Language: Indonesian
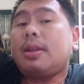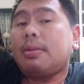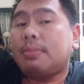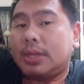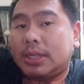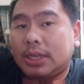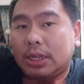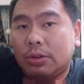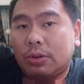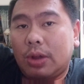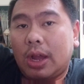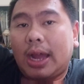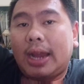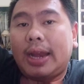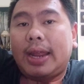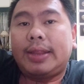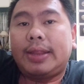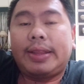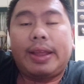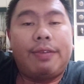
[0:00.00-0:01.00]
Bisa juga
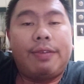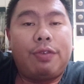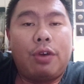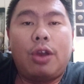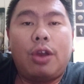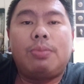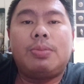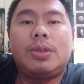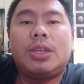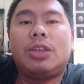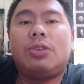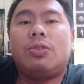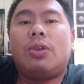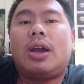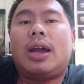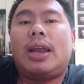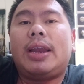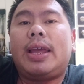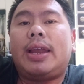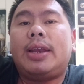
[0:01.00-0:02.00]
kalian telepon, bisa
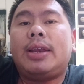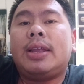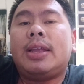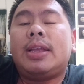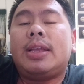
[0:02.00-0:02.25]
juga kalian